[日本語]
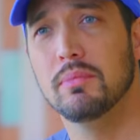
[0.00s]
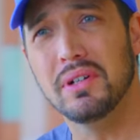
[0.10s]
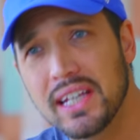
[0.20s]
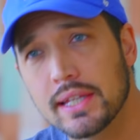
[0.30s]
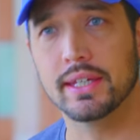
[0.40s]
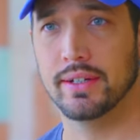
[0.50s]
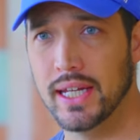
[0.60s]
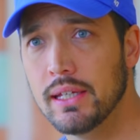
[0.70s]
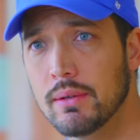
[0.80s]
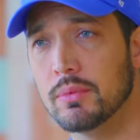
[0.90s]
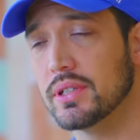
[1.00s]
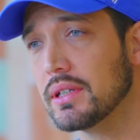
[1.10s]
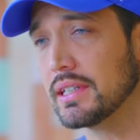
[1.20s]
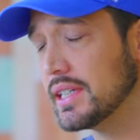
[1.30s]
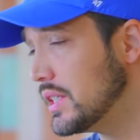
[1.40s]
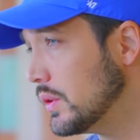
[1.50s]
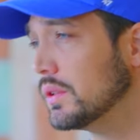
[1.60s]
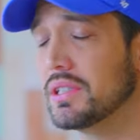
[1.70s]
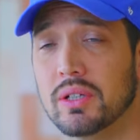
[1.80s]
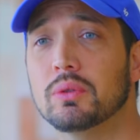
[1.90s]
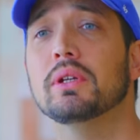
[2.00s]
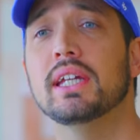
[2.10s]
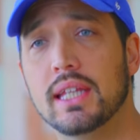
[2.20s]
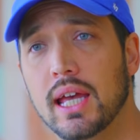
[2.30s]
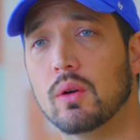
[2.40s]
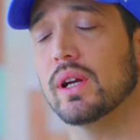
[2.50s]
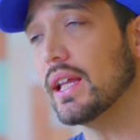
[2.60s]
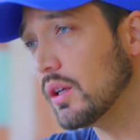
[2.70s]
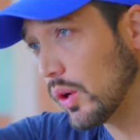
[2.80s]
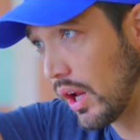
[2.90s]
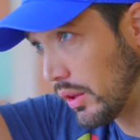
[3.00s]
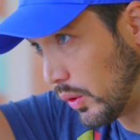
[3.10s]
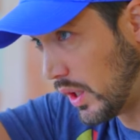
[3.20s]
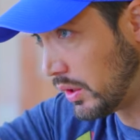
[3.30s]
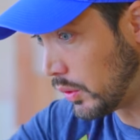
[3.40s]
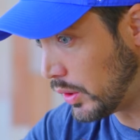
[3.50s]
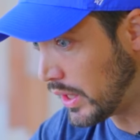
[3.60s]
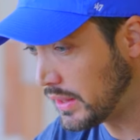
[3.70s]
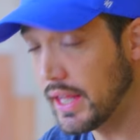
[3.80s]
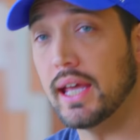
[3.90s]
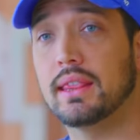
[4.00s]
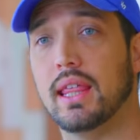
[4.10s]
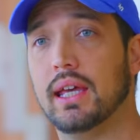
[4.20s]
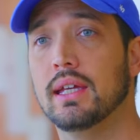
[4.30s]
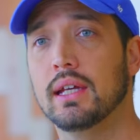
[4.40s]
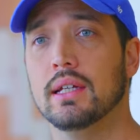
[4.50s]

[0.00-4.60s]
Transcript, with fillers: 無理なんだよね。もう仕事に来て、これやってこれやってこれやってこれやってって